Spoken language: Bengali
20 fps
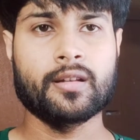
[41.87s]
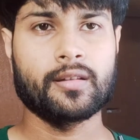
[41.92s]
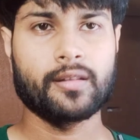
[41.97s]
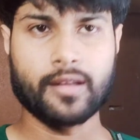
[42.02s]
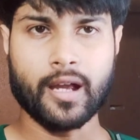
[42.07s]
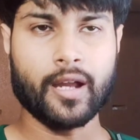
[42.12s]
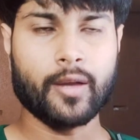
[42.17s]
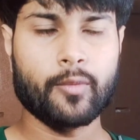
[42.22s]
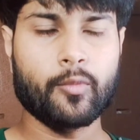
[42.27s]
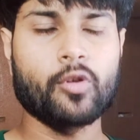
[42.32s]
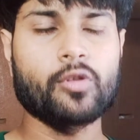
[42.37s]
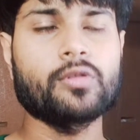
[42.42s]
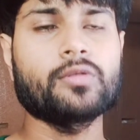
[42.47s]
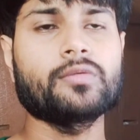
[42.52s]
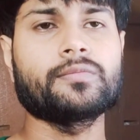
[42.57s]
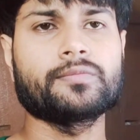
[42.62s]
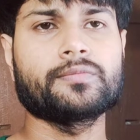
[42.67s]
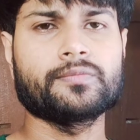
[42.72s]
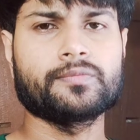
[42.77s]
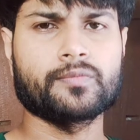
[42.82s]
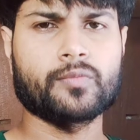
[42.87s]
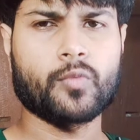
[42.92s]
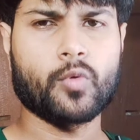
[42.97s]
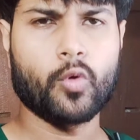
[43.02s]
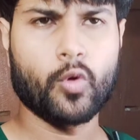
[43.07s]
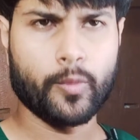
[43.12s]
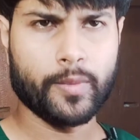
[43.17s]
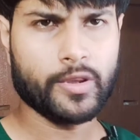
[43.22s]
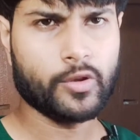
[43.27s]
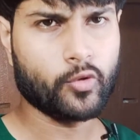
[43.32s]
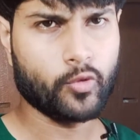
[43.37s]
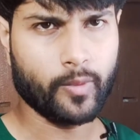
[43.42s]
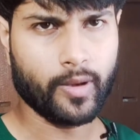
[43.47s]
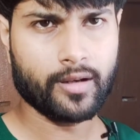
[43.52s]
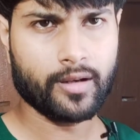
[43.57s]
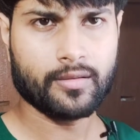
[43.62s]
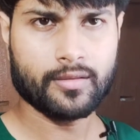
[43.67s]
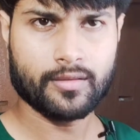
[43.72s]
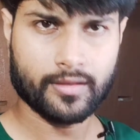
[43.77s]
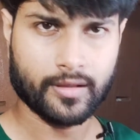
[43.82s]
দা এবং অমিত কুমার
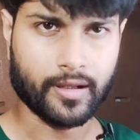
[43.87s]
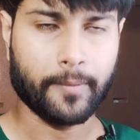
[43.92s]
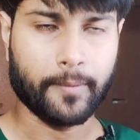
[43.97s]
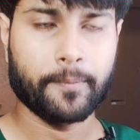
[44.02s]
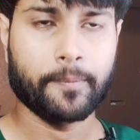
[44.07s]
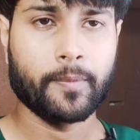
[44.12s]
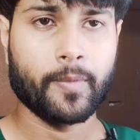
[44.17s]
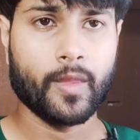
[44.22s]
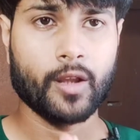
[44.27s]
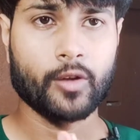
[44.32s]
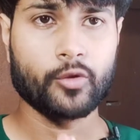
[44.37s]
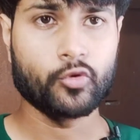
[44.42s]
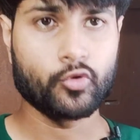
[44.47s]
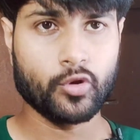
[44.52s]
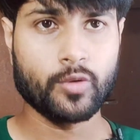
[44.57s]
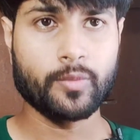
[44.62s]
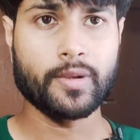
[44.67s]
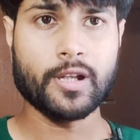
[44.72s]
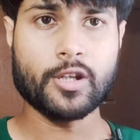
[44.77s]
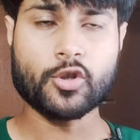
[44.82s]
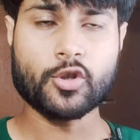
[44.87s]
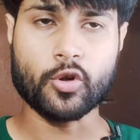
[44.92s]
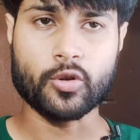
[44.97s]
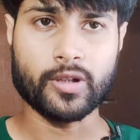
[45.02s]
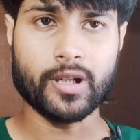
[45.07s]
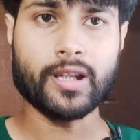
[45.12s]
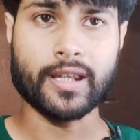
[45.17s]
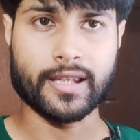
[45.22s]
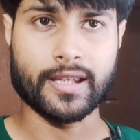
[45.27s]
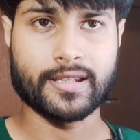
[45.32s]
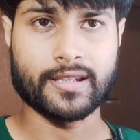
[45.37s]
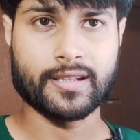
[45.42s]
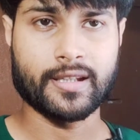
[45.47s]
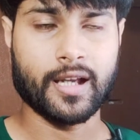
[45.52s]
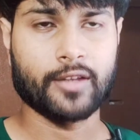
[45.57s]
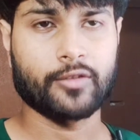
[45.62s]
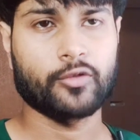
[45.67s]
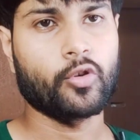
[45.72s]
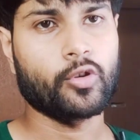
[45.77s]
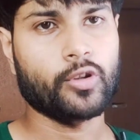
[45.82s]
দা দুজন মিলে সংটা গিয়েছে
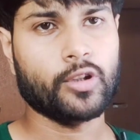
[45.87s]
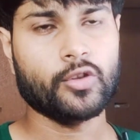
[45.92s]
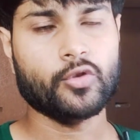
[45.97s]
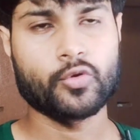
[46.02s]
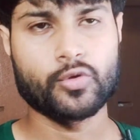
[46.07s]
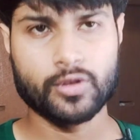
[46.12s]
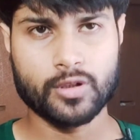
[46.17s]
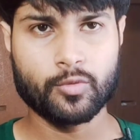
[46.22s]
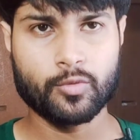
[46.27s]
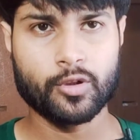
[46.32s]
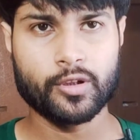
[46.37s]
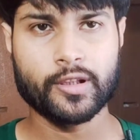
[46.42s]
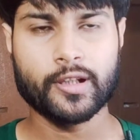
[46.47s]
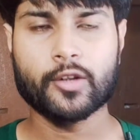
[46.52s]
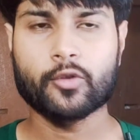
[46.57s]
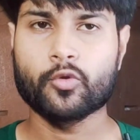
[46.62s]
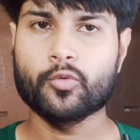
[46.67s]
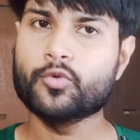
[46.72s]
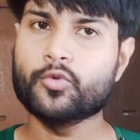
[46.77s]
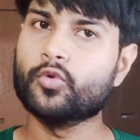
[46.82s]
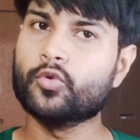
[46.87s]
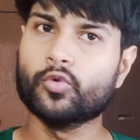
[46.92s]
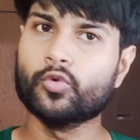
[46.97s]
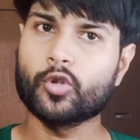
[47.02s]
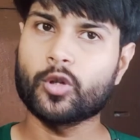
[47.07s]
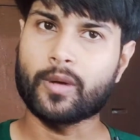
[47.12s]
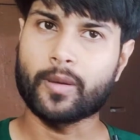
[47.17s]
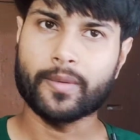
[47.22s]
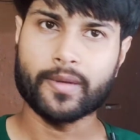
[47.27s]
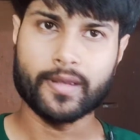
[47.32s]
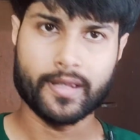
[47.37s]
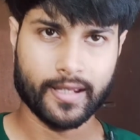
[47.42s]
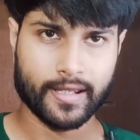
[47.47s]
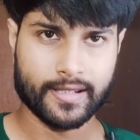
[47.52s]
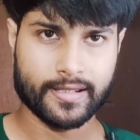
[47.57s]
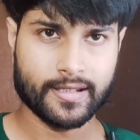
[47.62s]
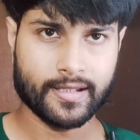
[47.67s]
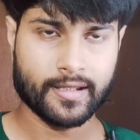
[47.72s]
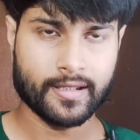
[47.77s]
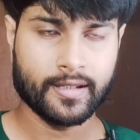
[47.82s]
আর সংটা সত্যি বলতে খুব সুন্দরভাবে
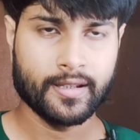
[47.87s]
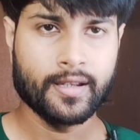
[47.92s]
গিয়েছে